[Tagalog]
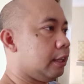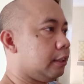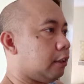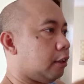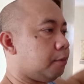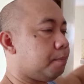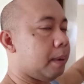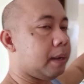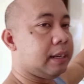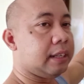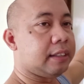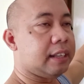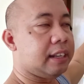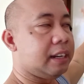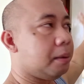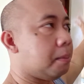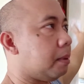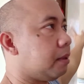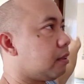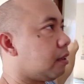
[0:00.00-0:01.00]
Tapos pagdating
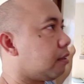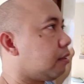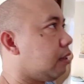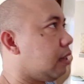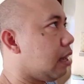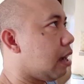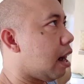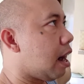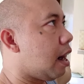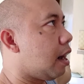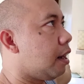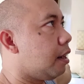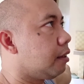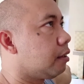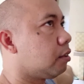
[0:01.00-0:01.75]
naman sa CR,